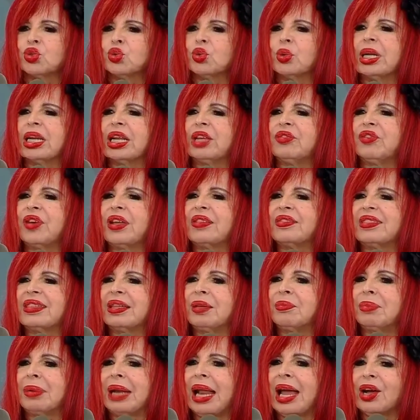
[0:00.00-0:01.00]
un
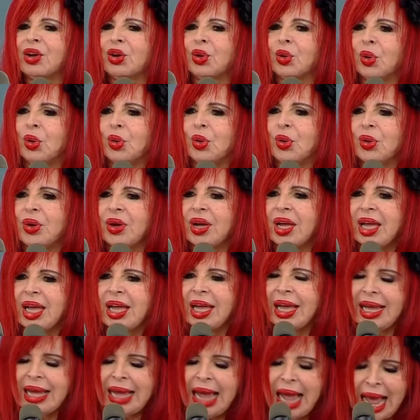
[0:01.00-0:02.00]
elefante blanco.
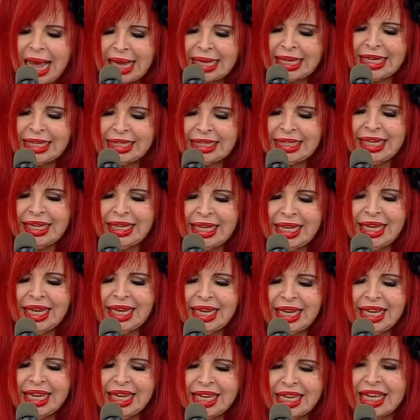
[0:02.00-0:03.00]
Aquí
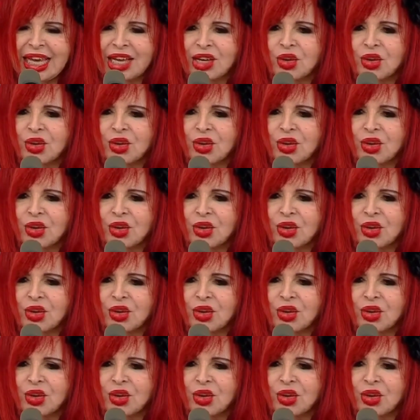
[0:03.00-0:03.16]
tiene que